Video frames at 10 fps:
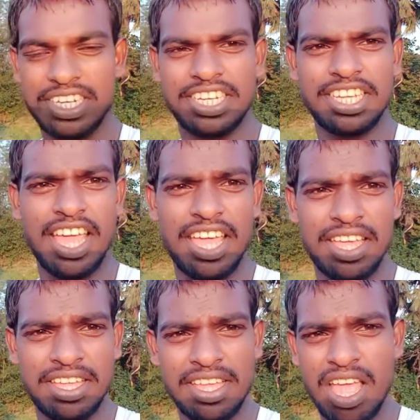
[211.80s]
ठीक
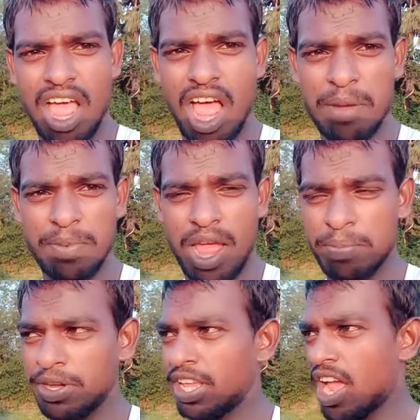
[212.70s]
है आप
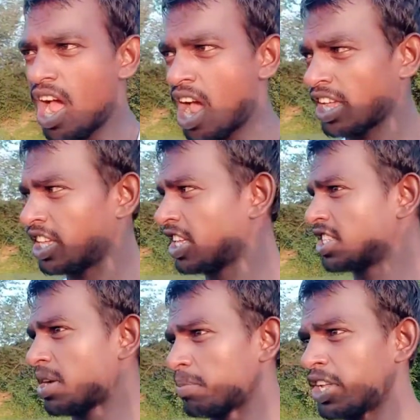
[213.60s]
अपने आँख के
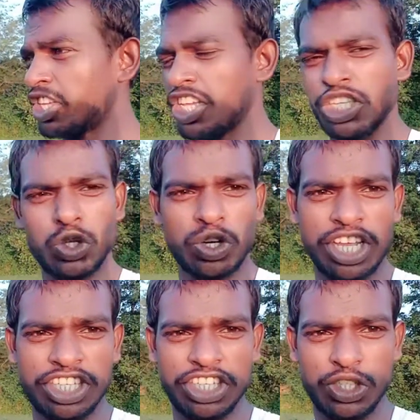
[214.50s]
सामने ये
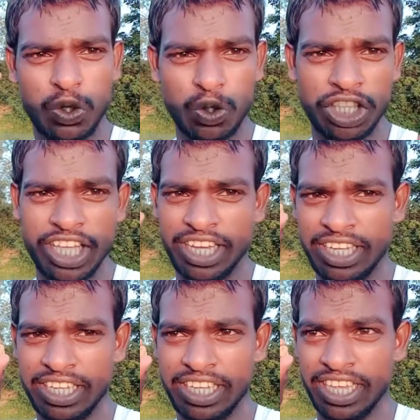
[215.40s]
छोटा चीज़ को
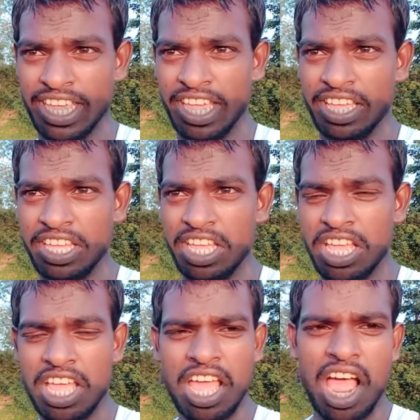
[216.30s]
देखिए
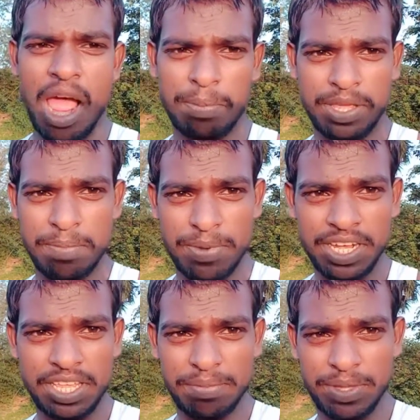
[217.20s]
आपके
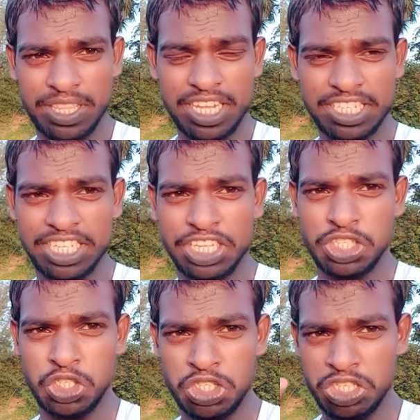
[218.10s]
मन के भीतर से
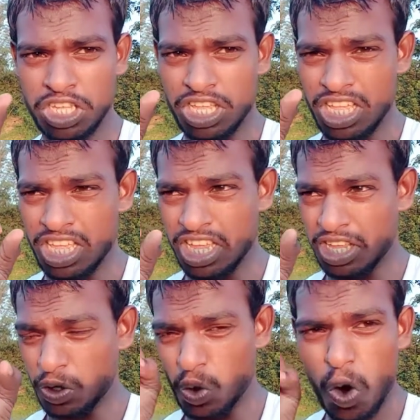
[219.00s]

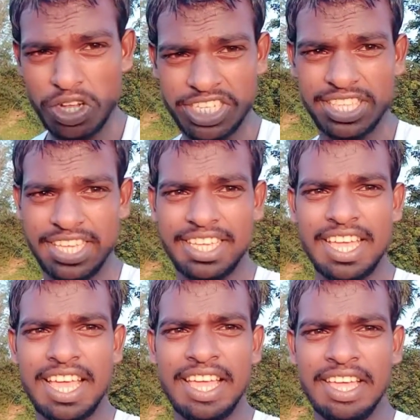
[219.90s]
गौर से
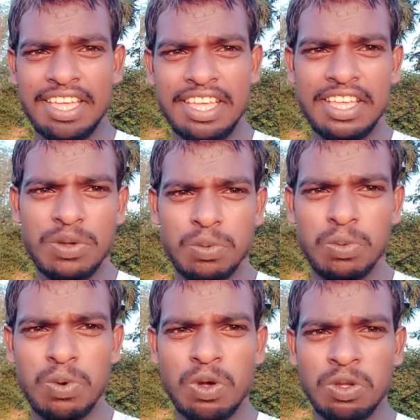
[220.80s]
देखिए
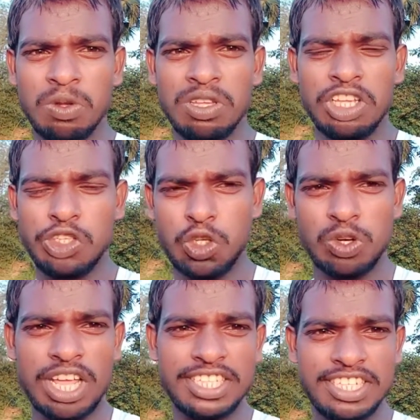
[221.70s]
वो
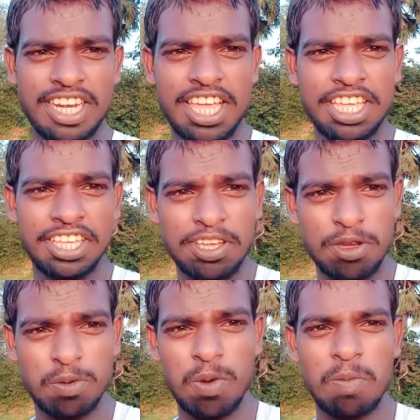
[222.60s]
छोटा चीज़ नहीं
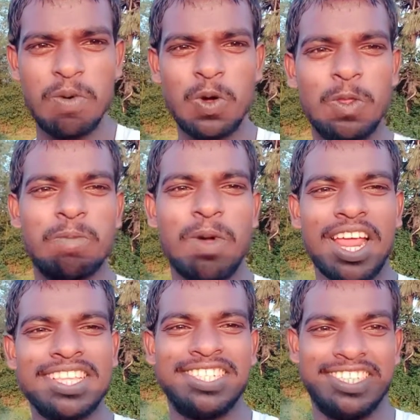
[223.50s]
वो बहुत
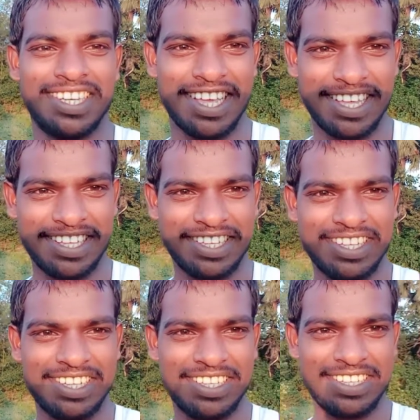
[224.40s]
बड़ा चीज़ है
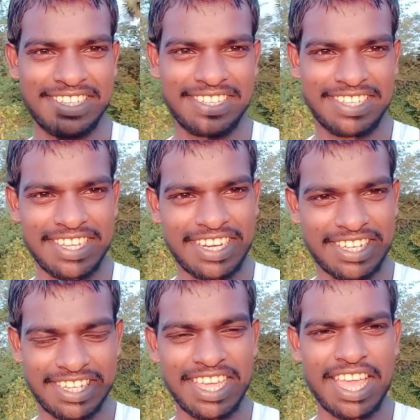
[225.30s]

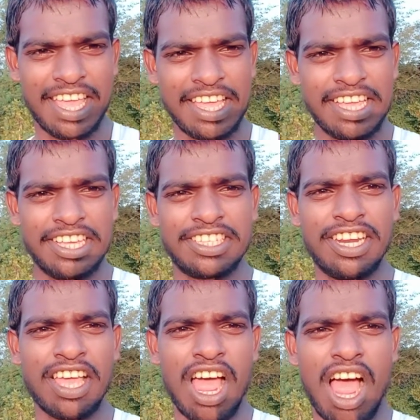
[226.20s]
ठीक है
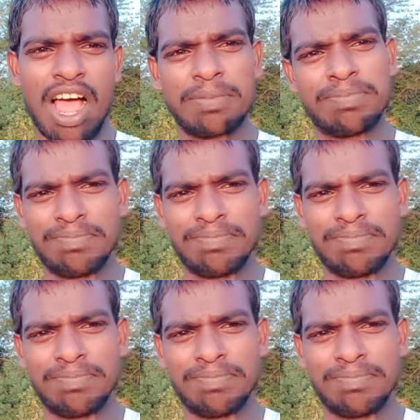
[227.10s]
इसलिए आप